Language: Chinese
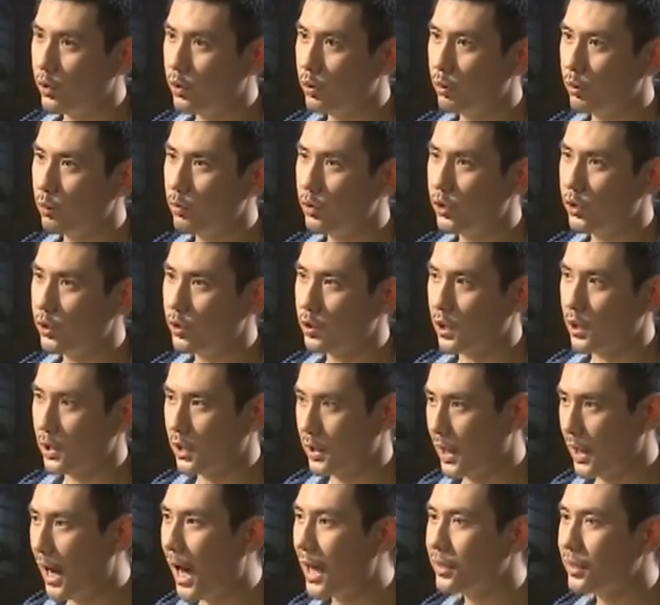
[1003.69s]
都是
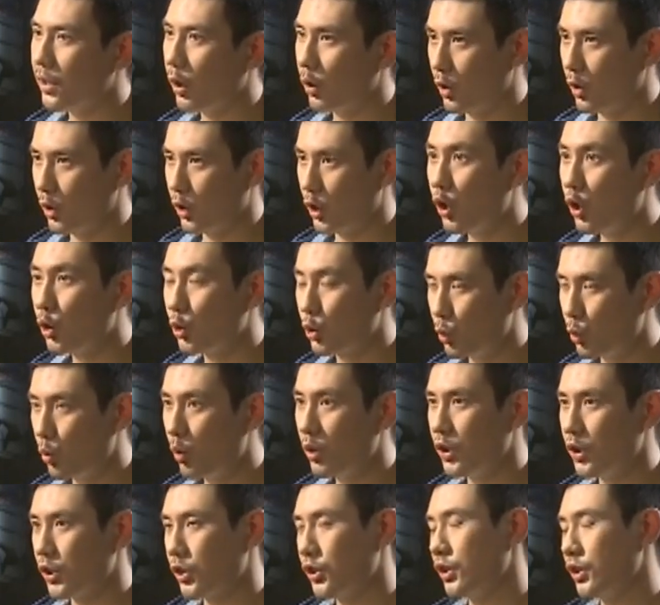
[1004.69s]
看到的更
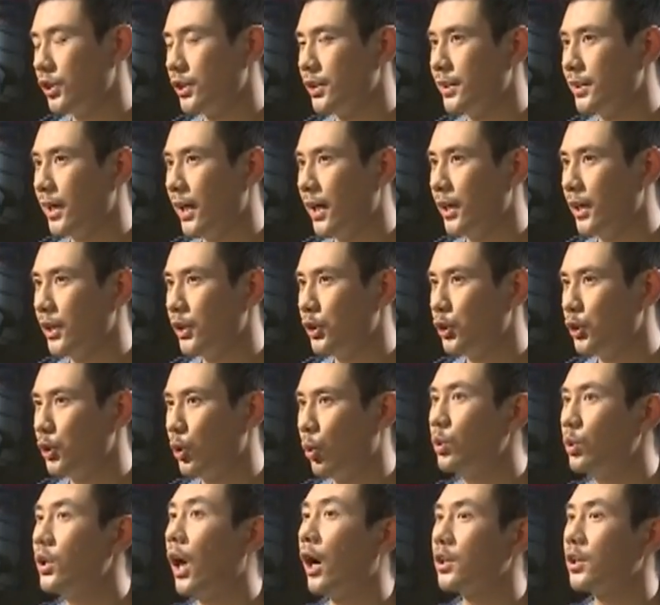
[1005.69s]
多的是你在
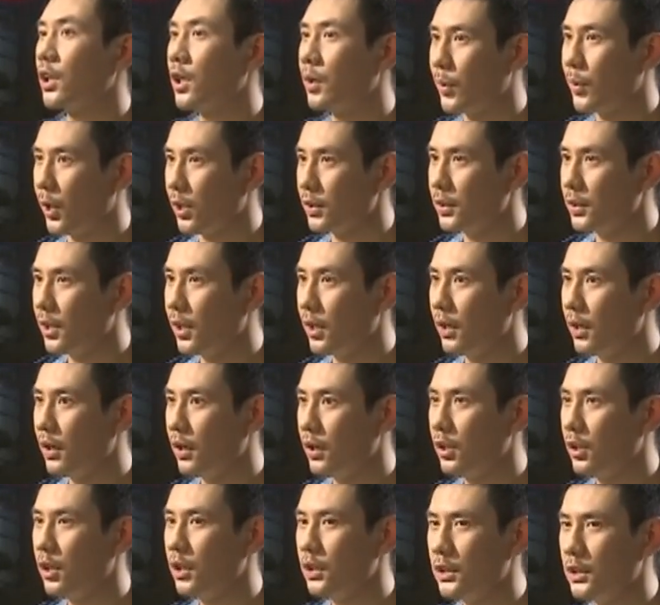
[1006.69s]
球场上的表
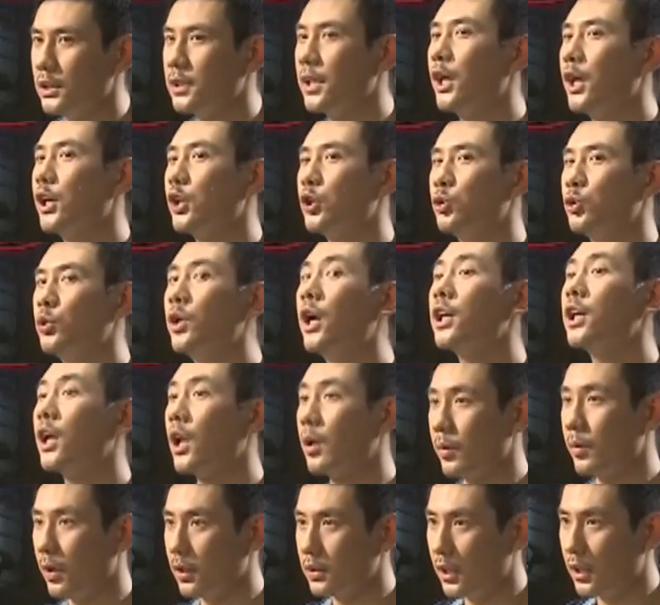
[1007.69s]
现和你在训练上
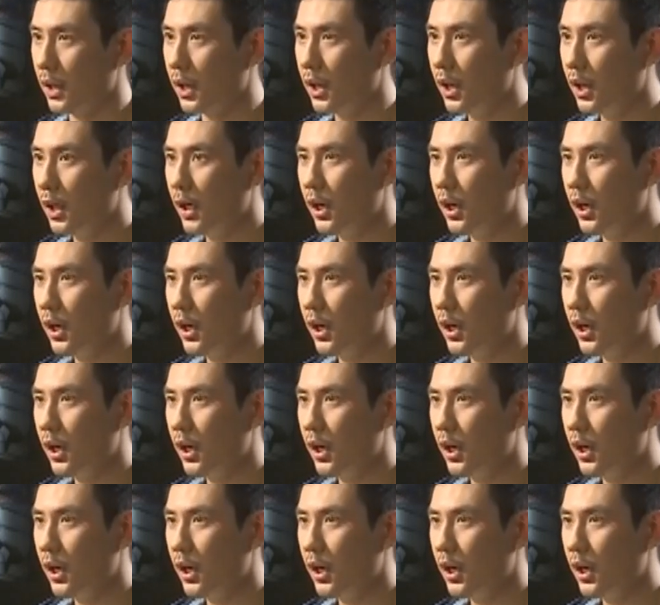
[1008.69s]
的表现。